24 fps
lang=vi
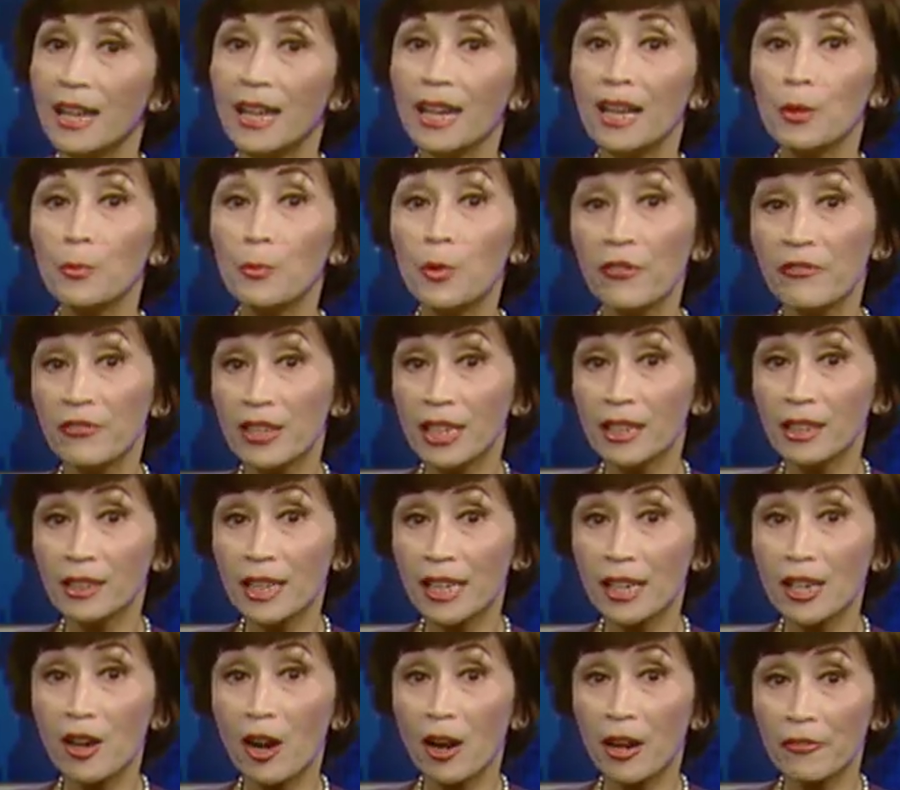à, quý vị có
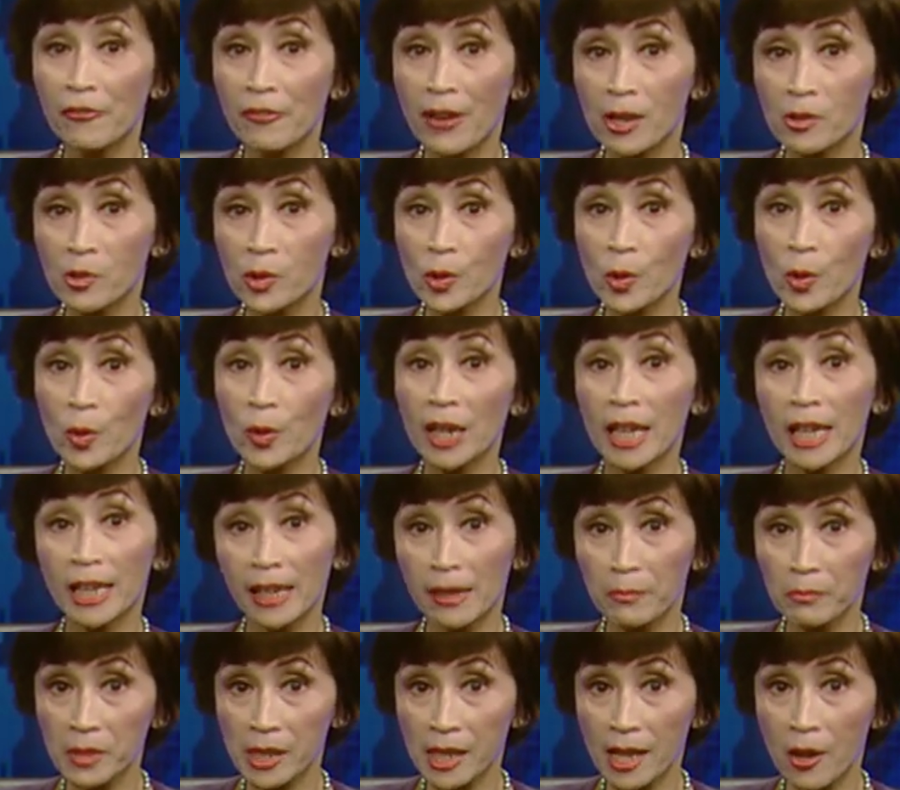thể gọi vào số là
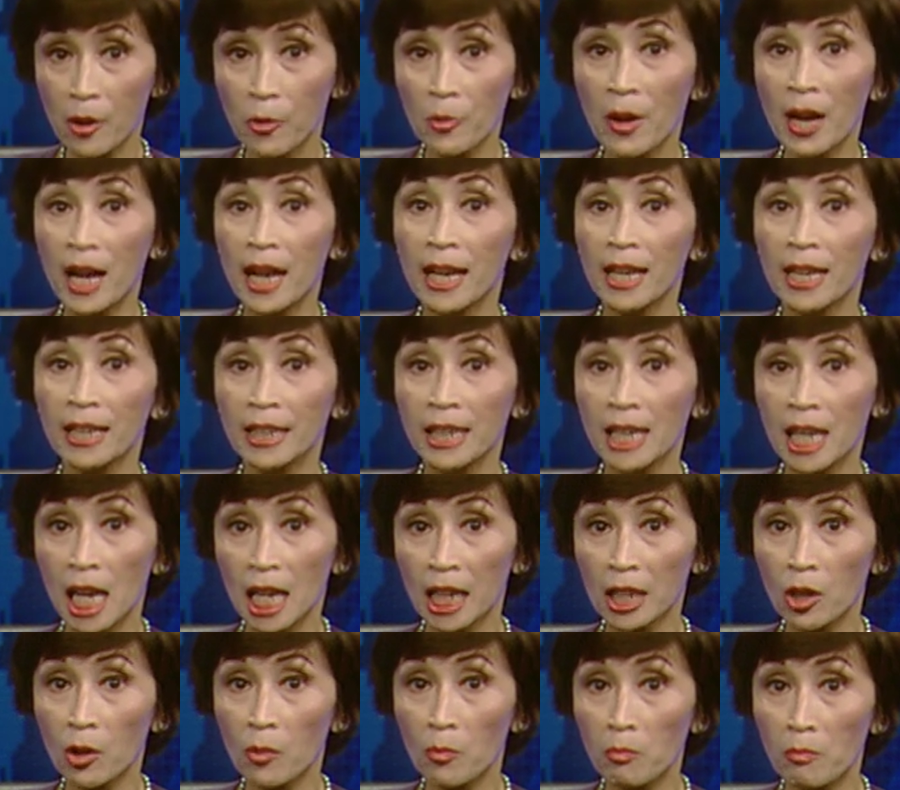562
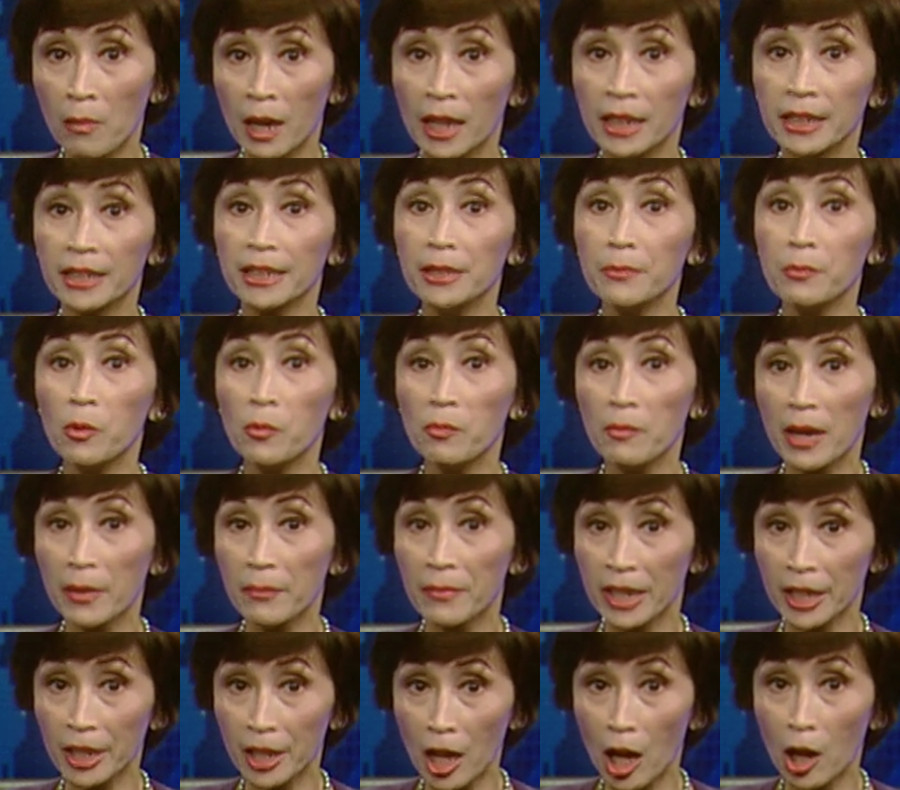207
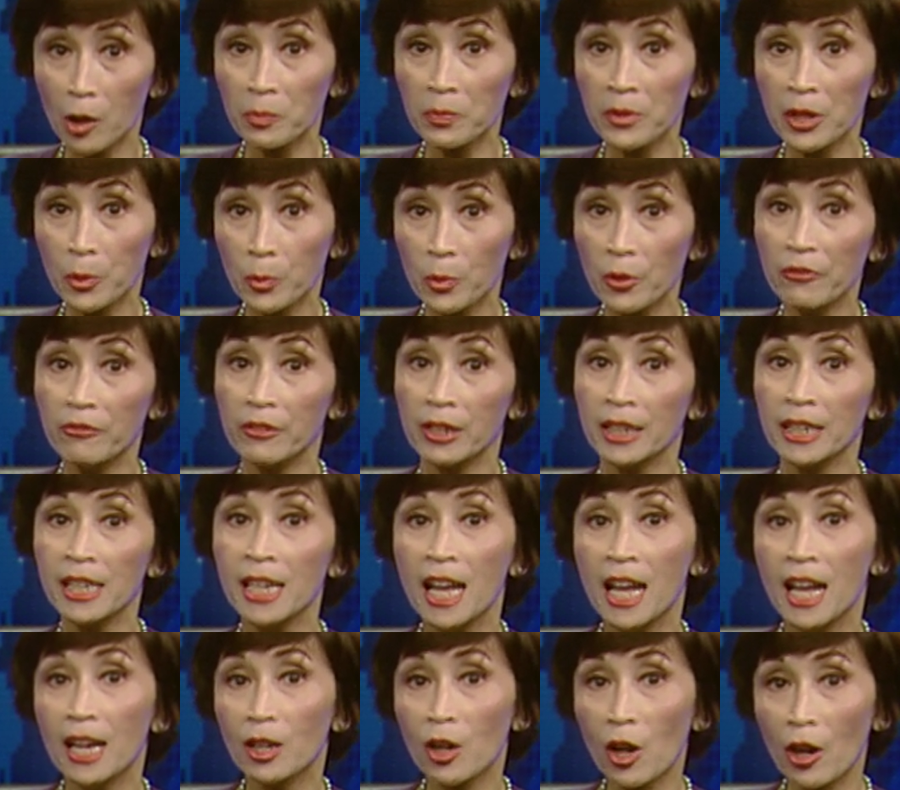4370 nha quý vị
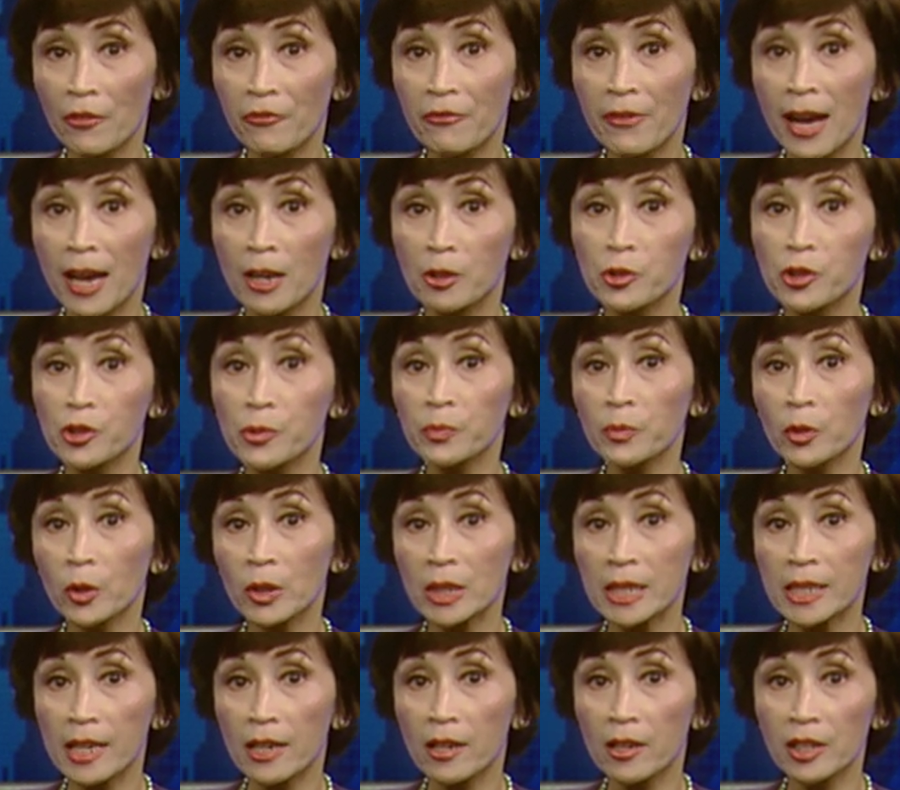gọi vào chúng
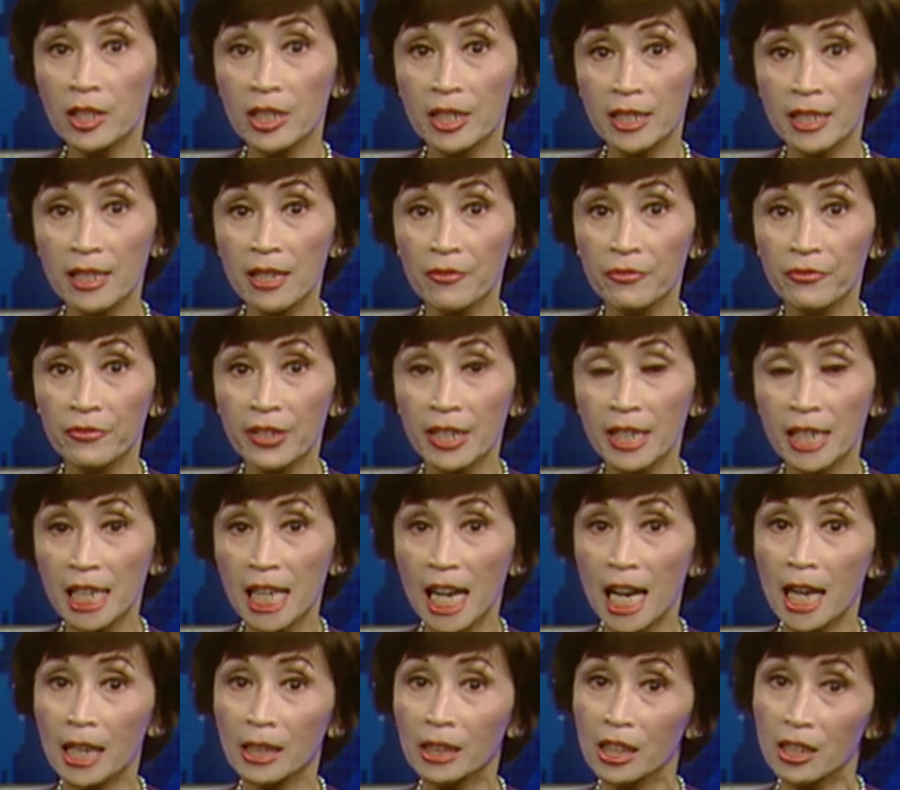tôi sẽ có những nhân viên à,